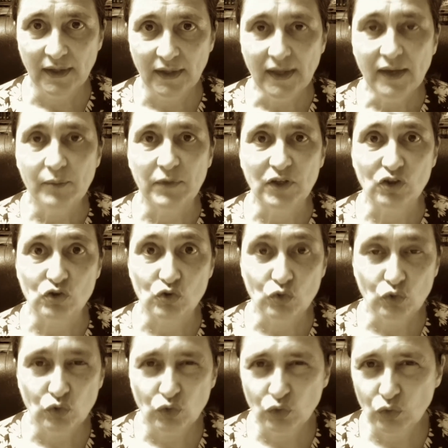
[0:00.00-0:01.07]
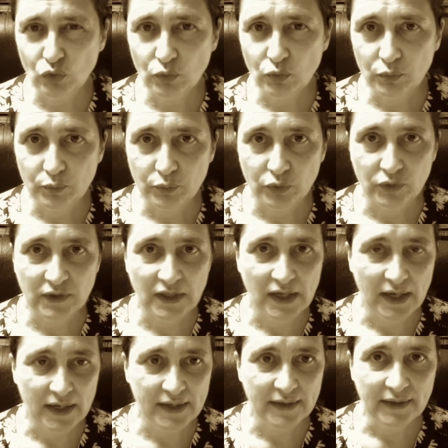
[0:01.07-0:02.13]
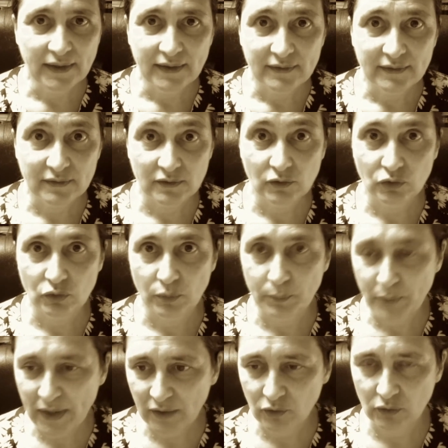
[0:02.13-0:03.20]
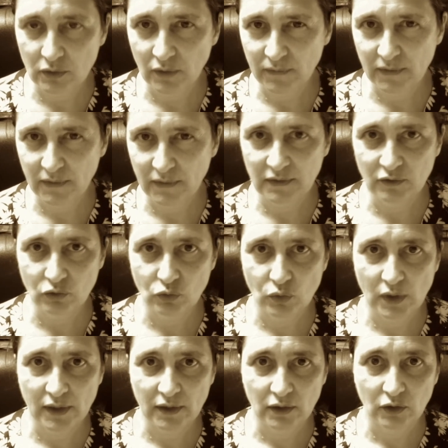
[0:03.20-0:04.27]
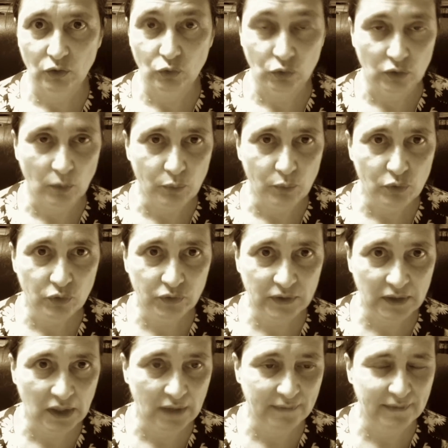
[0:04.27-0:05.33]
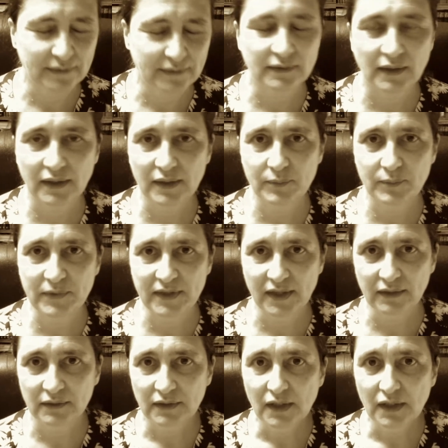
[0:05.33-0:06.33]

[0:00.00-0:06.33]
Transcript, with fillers: Mais jusqu'où peut-il aller sans se perdre dans cette histoire D'autant plus qu'il sait très bien